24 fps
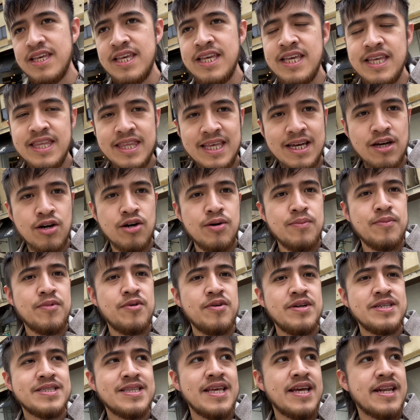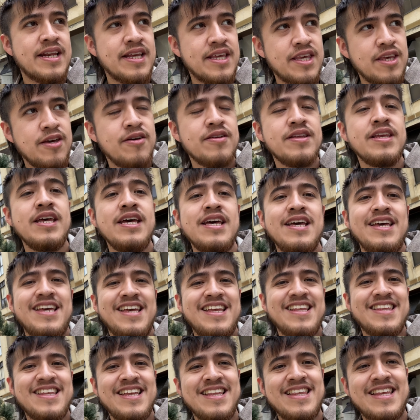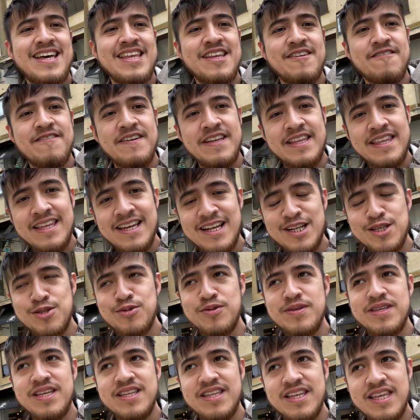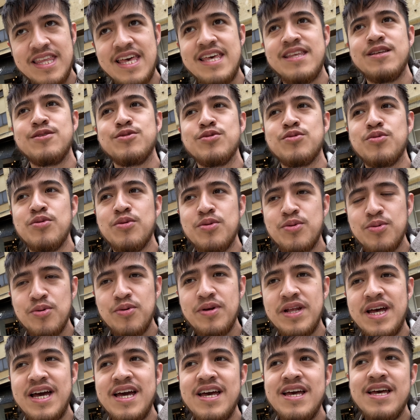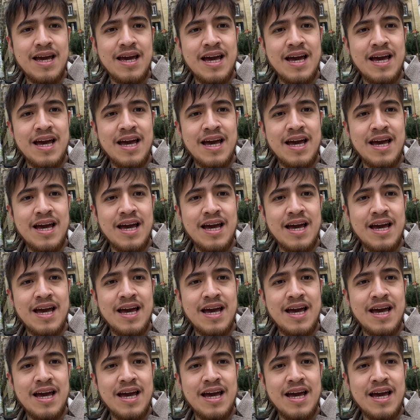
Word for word: y de cómo esta región intenta defender su identidad y su cultura.